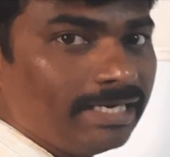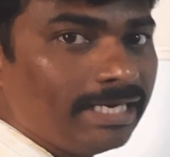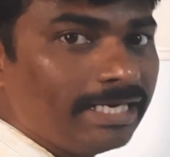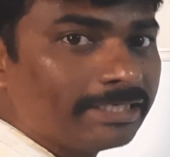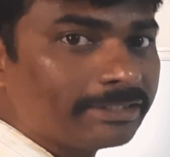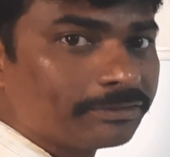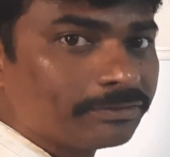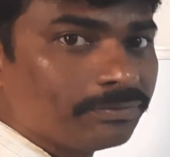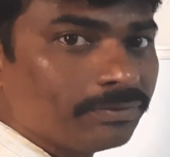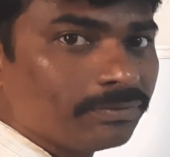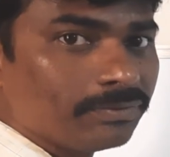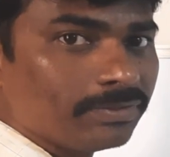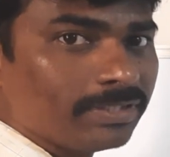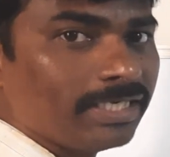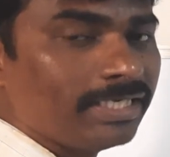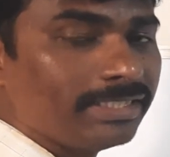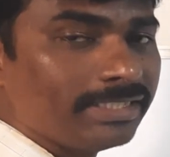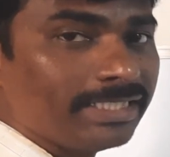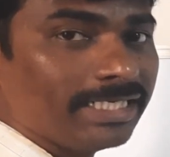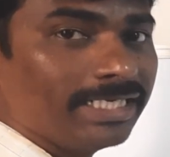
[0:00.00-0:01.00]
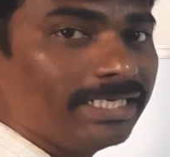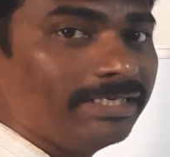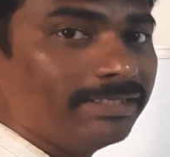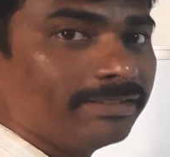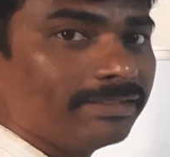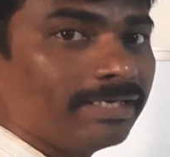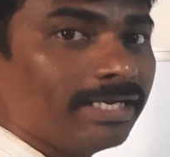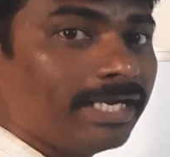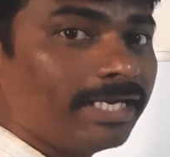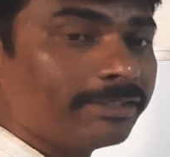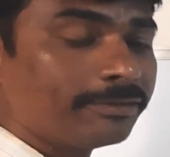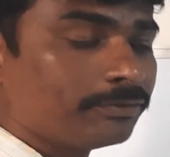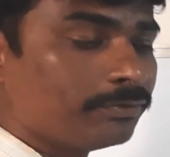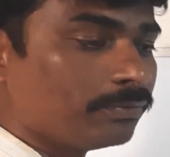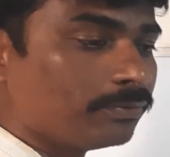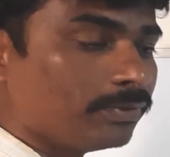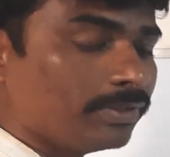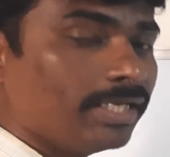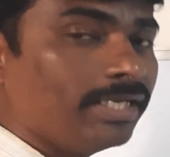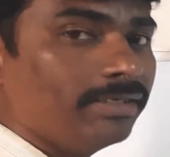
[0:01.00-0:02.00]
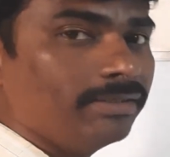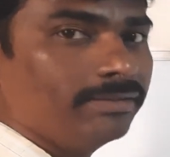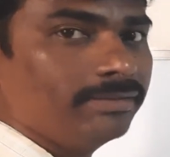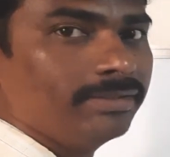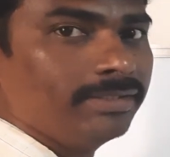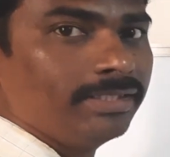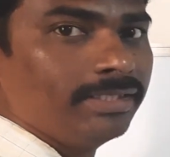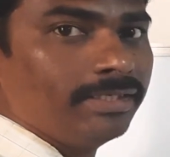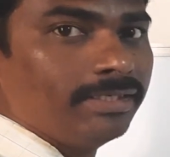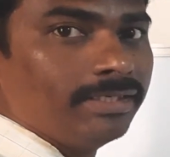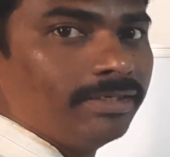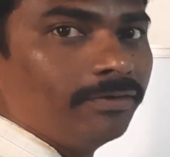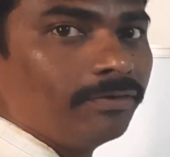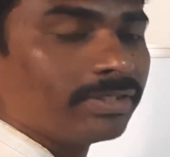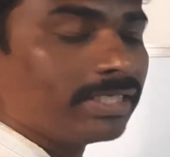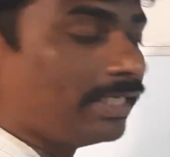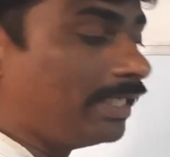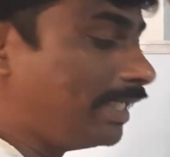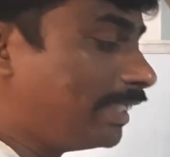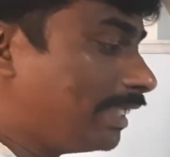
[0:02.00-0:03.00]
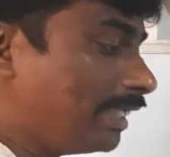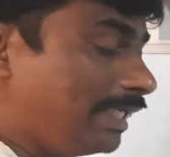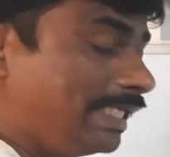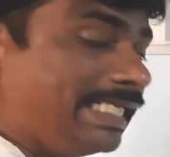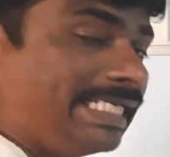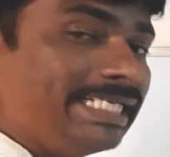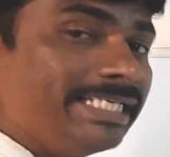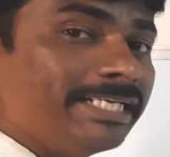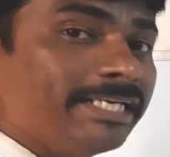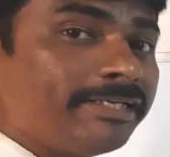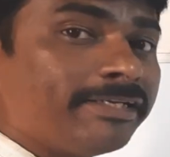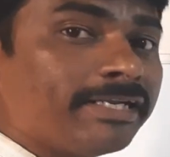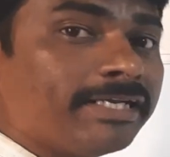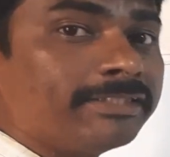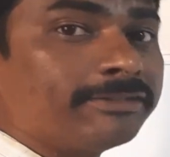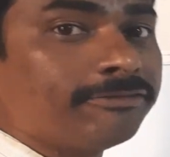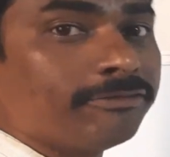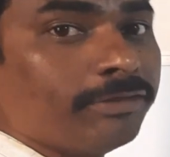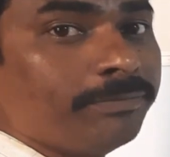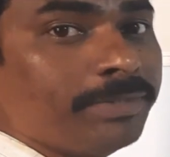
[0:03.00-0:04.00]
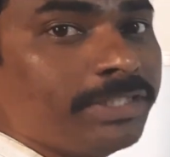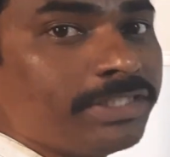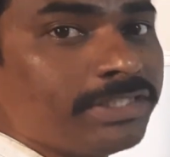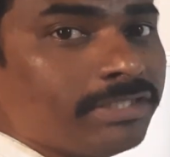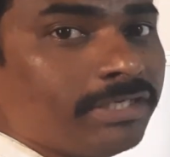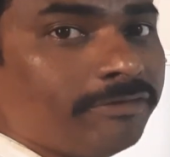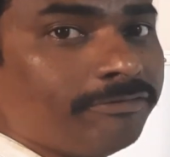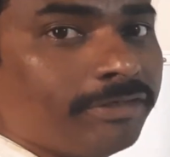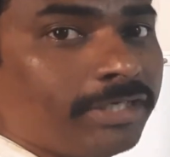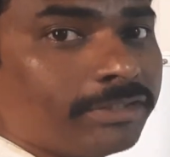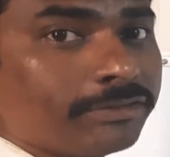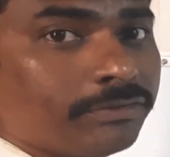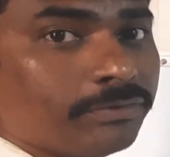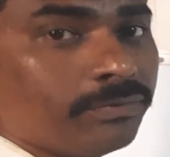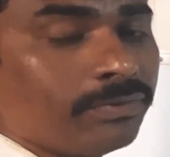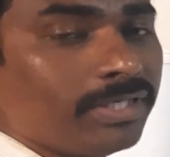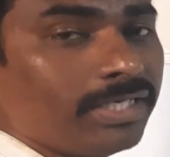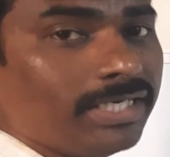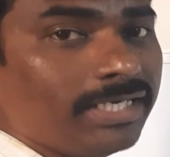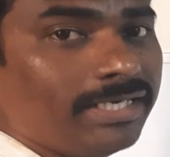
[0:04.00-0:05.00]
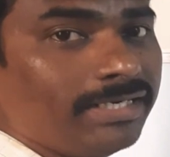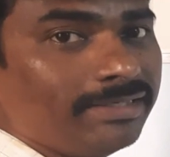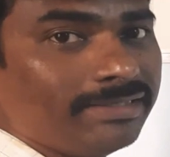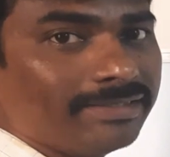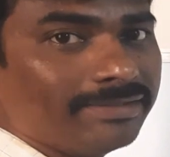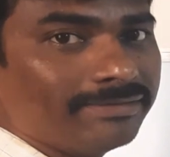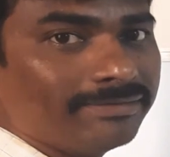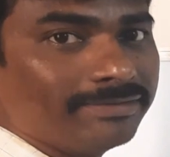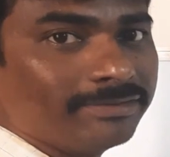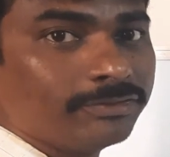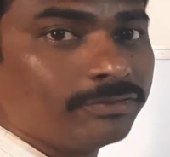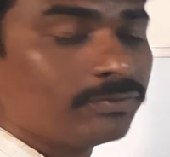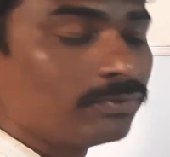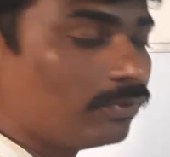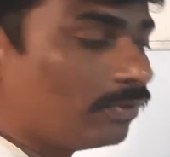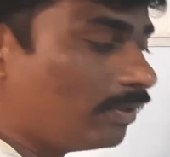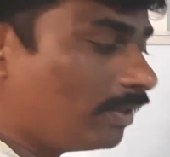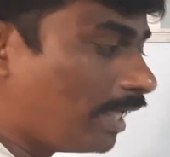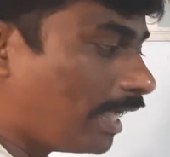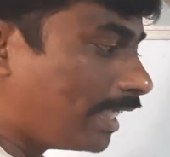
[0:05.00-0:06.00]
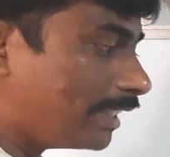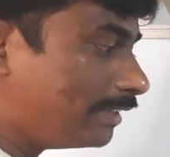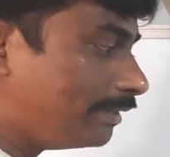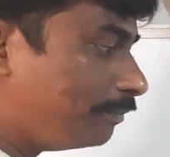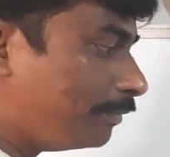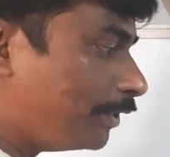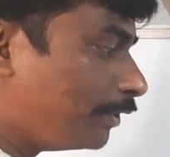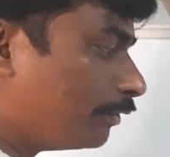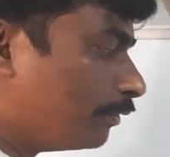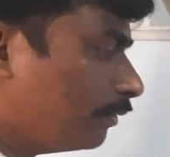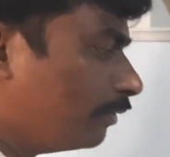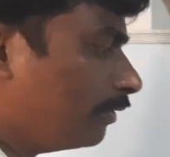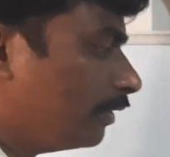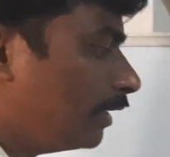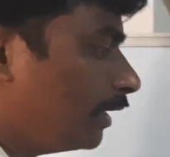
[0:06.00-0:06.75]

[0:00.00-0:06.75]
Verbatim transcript: ఆర్థోగొనాలిటీ అని అంటాడు ఆర్థోగొనాలిటీ ఓకే లేదా లీనియర్ ట్రాన్స్ఫార్మేషన్ ఆఫ్ గుణాలు అని అంటాడు సో అది మీరు